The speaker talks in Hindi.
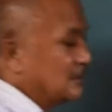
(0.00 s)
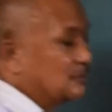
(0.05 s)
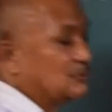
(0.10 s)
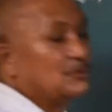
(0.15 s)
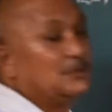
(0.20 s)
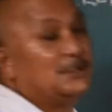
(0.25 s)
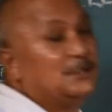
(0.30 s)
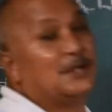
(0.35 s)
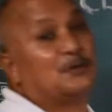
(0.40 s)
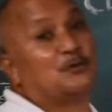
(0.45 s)
तो
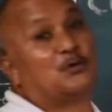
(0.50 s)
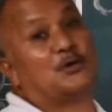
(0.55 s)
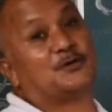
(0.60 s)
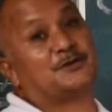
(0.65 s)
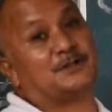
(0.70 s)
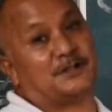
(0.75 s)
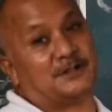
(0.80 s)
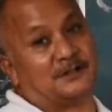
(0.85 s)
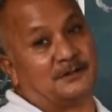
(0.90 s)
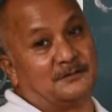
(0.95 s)
ये
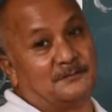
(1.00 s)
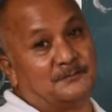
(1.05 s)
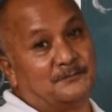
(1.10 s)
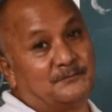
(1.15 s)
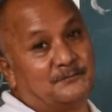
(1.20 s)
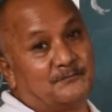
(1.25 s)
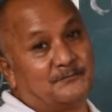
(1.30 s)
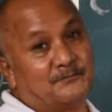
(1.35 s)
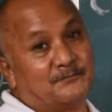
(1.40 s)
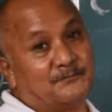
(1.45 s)
क्रॉचिट है
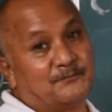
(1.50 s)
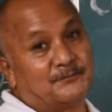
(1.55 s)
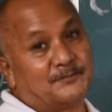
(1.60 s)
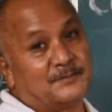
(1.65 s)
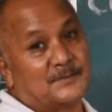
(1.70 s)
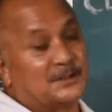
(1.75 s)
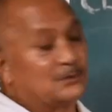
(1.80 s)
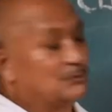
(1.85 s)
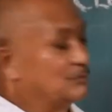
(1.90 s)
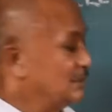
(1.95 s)

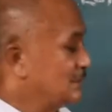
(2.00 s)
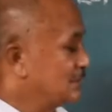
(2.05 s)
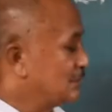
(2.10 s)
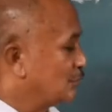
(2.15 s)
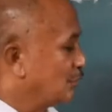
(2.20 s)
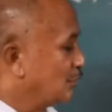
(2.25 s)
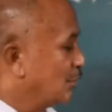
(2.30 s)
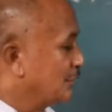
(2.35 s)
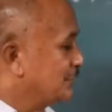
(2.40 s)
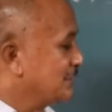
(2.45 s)
तो इस
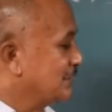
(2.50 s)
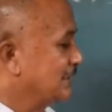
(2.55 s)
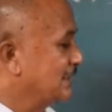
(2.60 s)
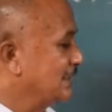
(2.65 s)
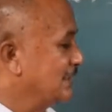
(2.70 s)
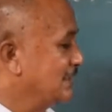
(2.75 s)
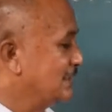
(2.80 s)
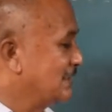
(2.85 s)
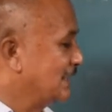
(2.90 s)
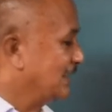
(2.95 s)
क्रॉचिट
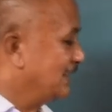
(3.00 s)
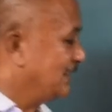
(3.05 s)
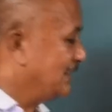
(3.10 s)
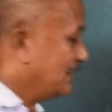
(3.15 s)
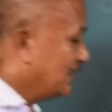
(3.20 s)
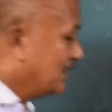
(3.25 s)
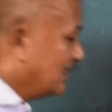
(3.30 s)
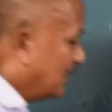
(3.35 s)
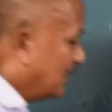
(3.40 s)
की निशानी